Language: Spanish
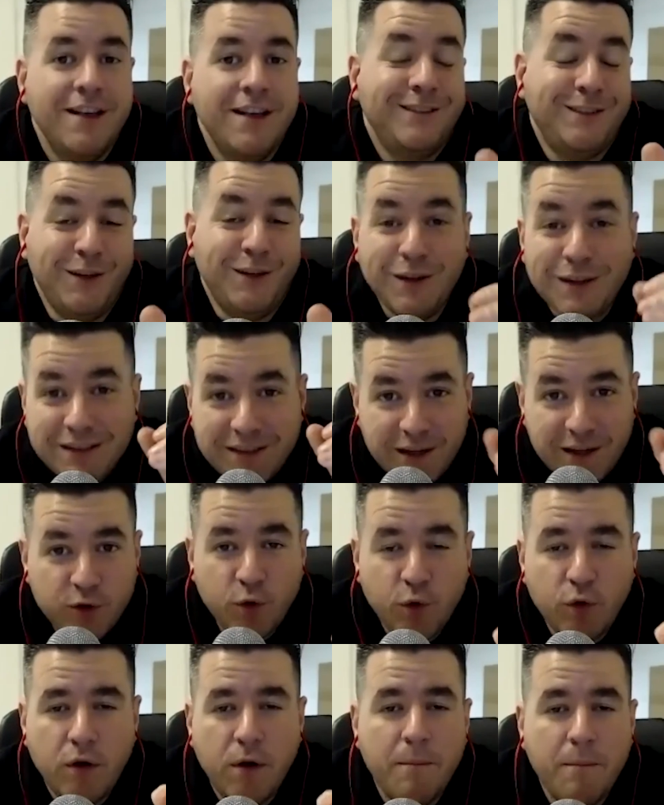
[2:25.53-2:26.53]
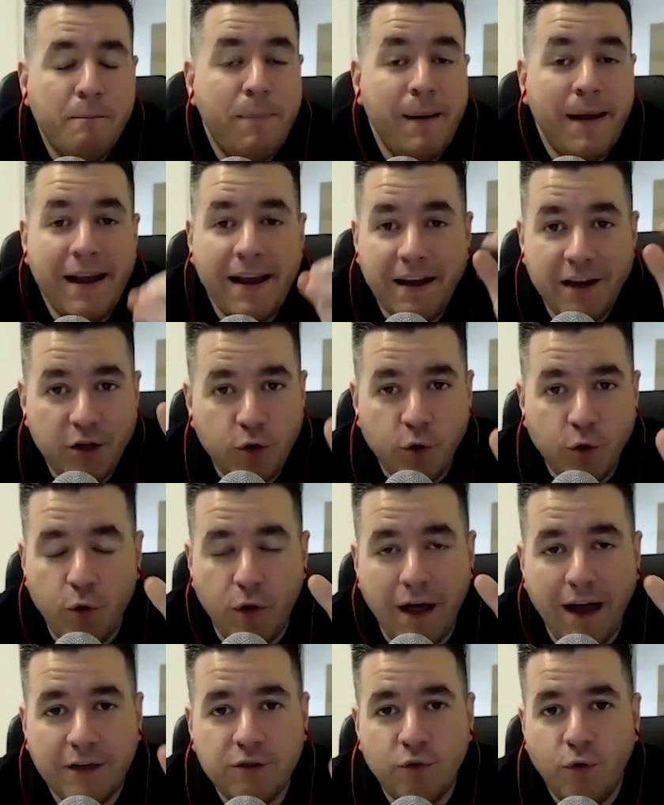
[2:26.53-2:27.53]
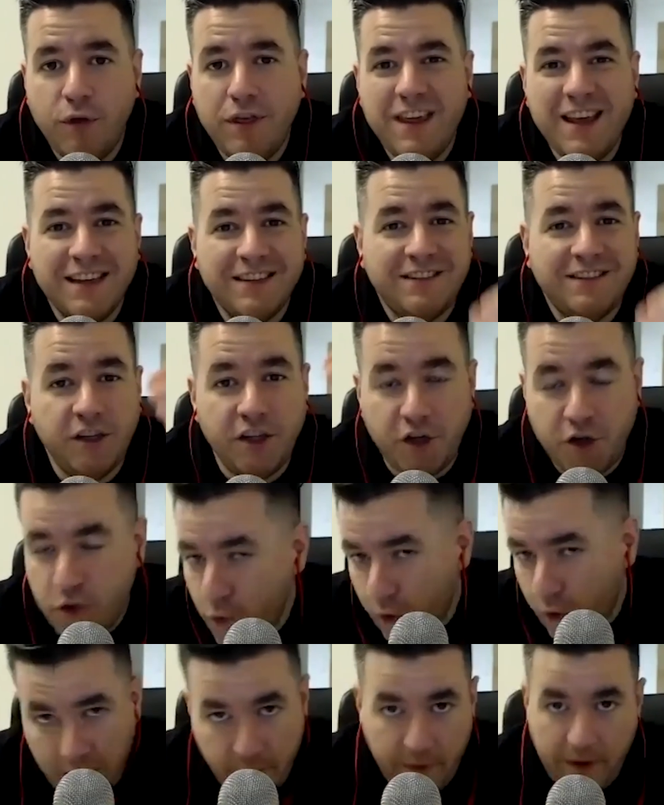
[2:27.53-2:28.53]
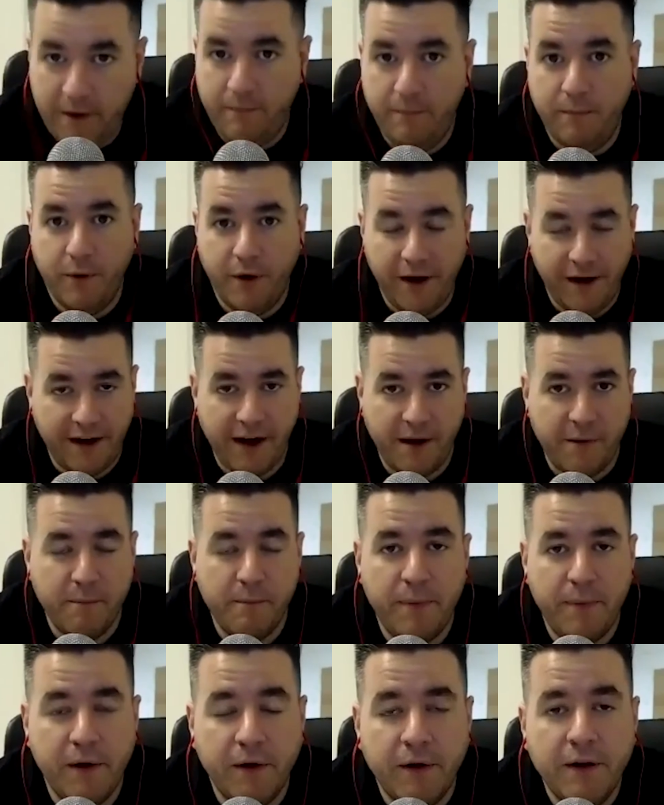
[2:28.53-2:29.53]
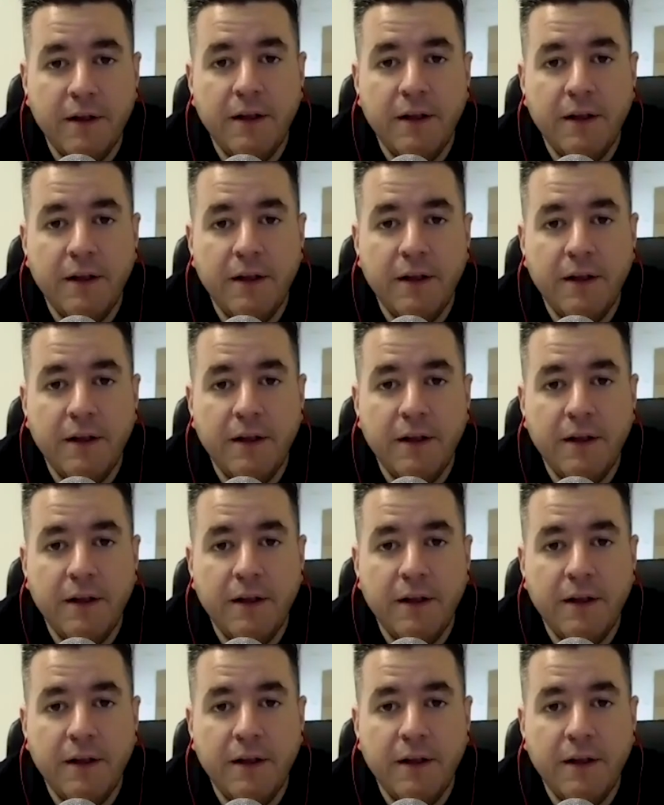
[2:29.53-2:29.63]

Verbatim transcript: sino que es el turco en plenitud, a sus 19, por ejemplo.